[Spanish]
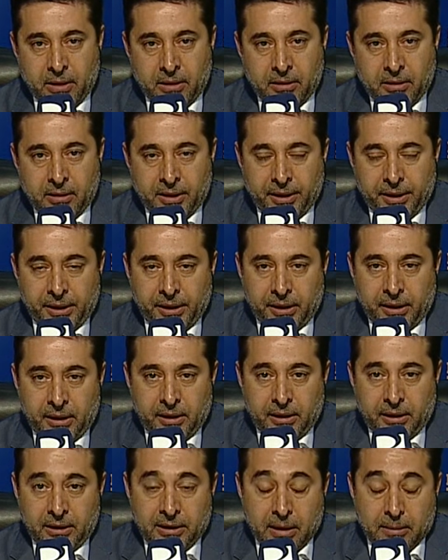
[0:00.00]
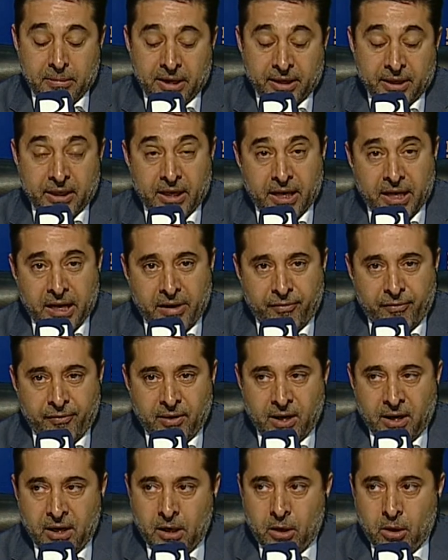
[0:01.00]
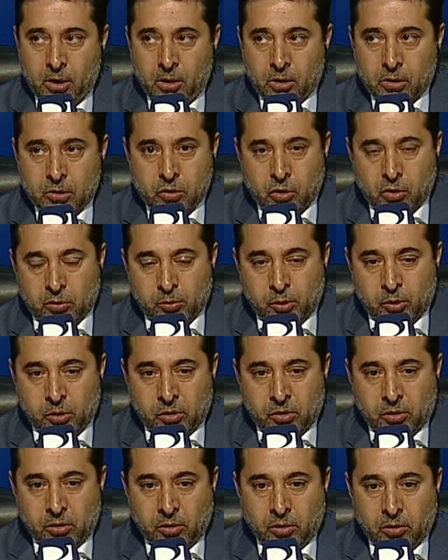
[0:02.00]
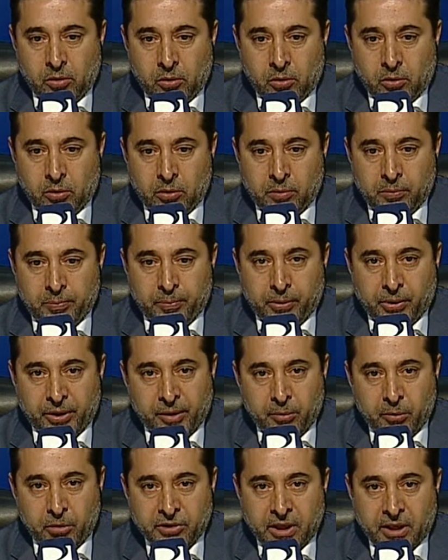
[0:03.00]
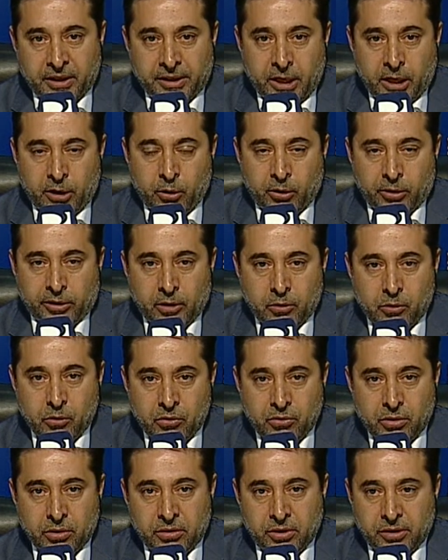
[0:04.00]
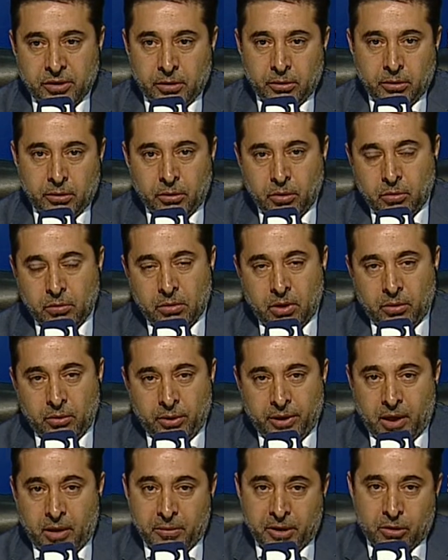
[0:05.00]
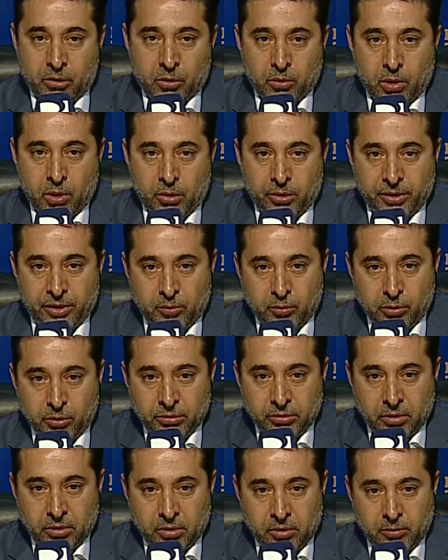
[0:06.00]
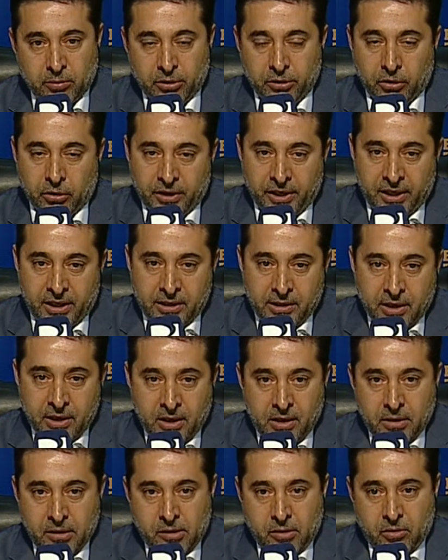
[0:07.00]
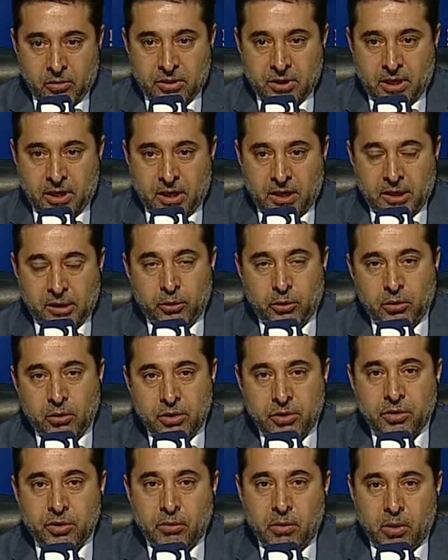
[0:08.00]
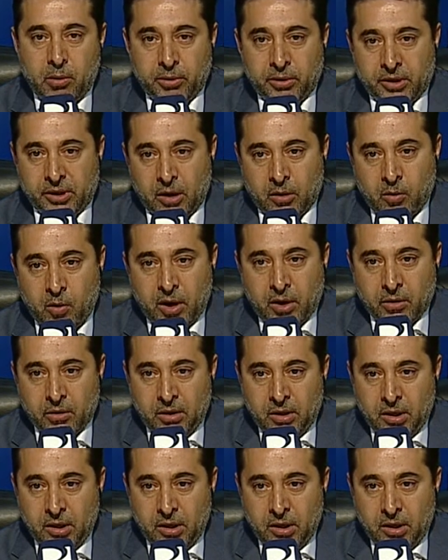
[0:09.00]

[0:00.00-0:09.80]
eh, la marca AFA, cómo ponemos a generar unos recursos teniendo los jugadores, el mejor jugador del mundo como Lionel. O sea, en todo eso nos vamos a poner de acuerdo.